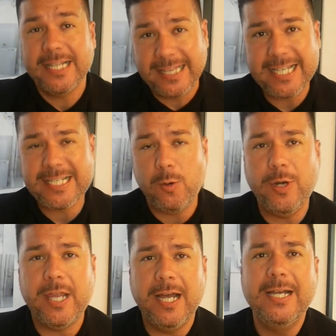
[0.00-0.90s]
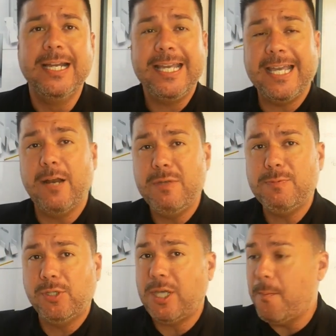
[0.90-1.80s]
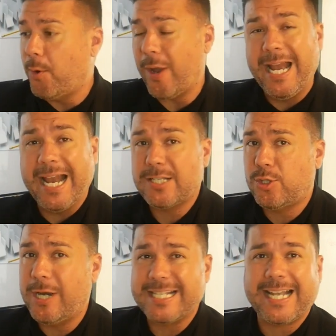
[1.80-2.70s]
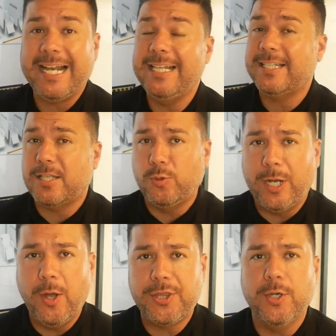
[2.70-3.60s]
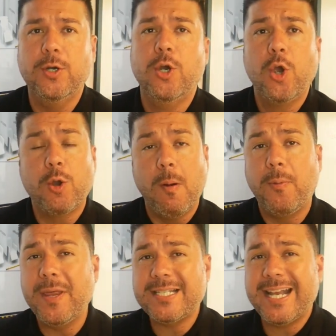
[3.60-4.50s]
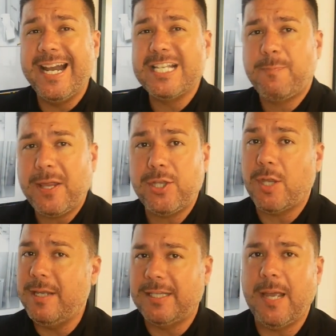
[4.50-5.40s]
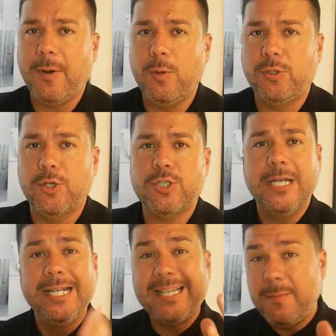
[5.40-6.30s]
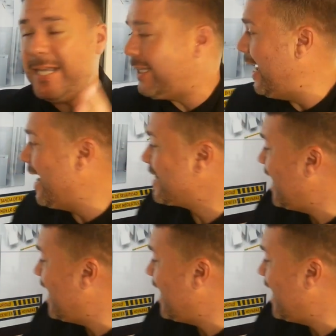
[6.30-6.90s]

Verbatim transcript: de seguridad y al mismo tiempo en las zonas calientes de tu negocio, como puede ser el espacio de venta de productos, también tengas